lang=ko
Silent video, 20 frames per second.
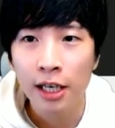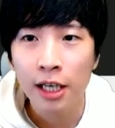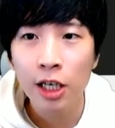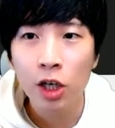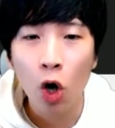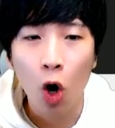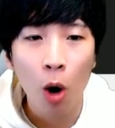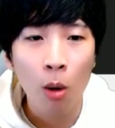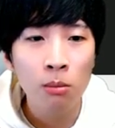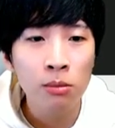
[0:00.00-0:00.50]

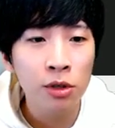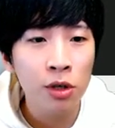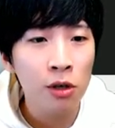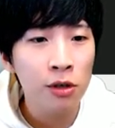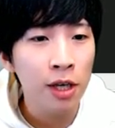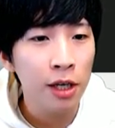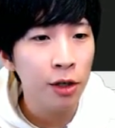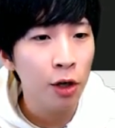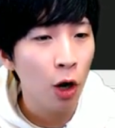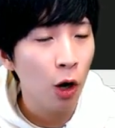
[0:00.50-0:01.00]
이
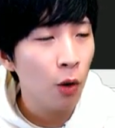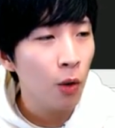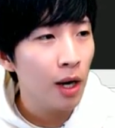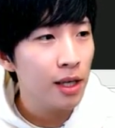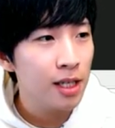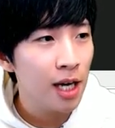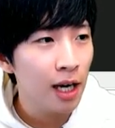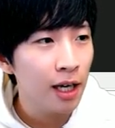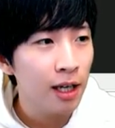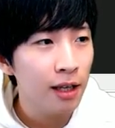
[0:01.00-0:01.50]
검정색
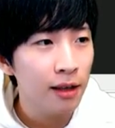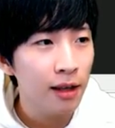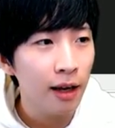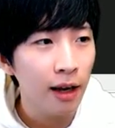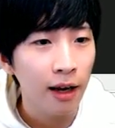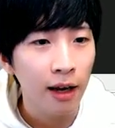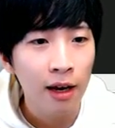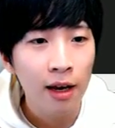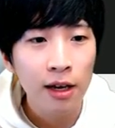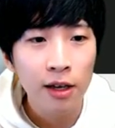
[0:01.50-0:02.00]
결과
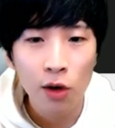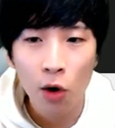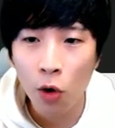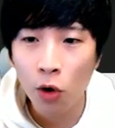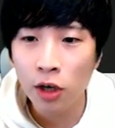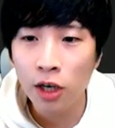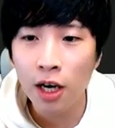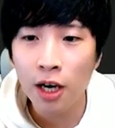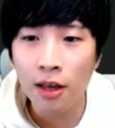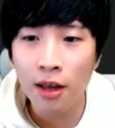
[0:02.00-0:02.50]
창인데
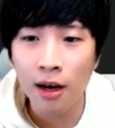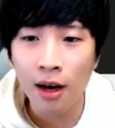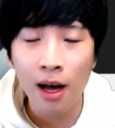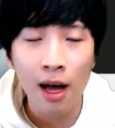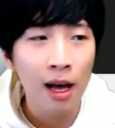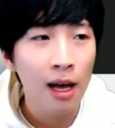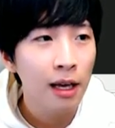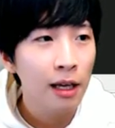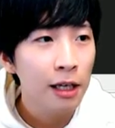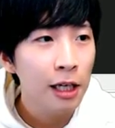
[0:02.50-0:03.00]

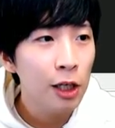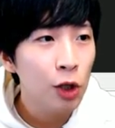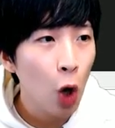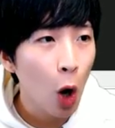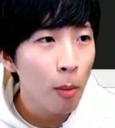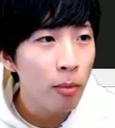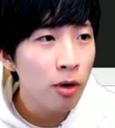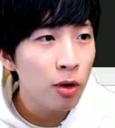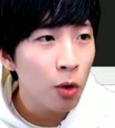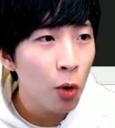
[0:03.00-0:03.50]
여기에다가 이
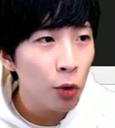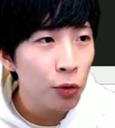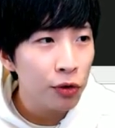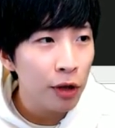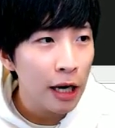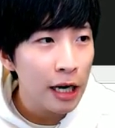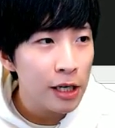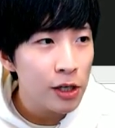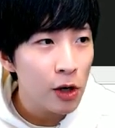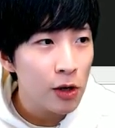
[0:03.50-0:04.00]
더블
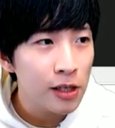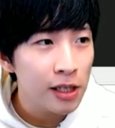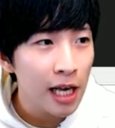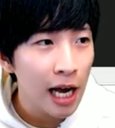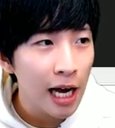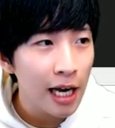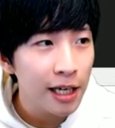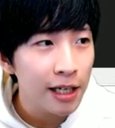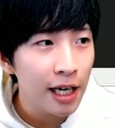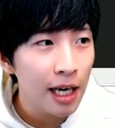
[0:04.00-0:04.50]
코테이션
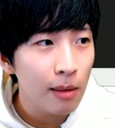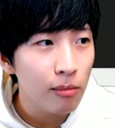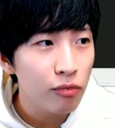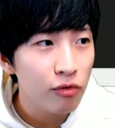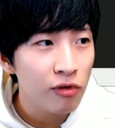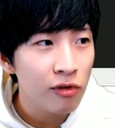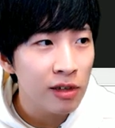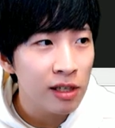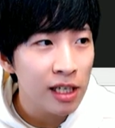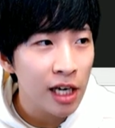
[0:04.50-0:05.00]
사이에
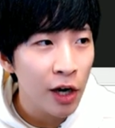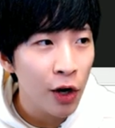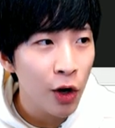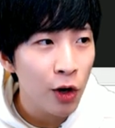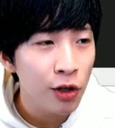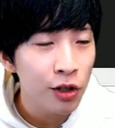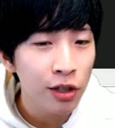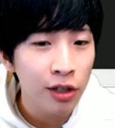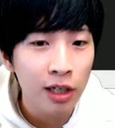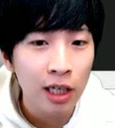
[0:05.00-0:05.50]

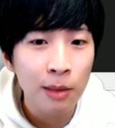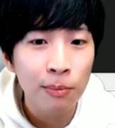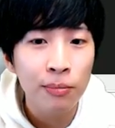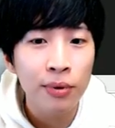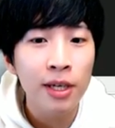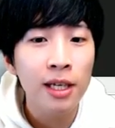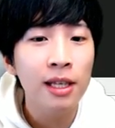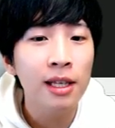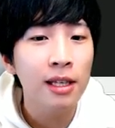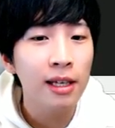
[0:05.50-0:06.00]
문자열들을
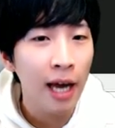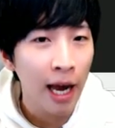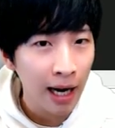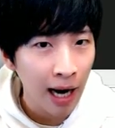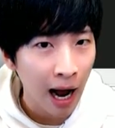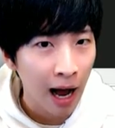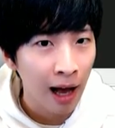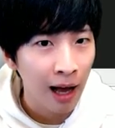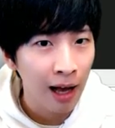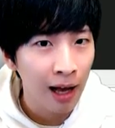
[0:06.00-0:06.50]

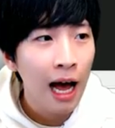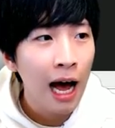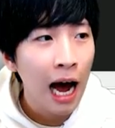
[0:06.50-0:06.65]
프린트해라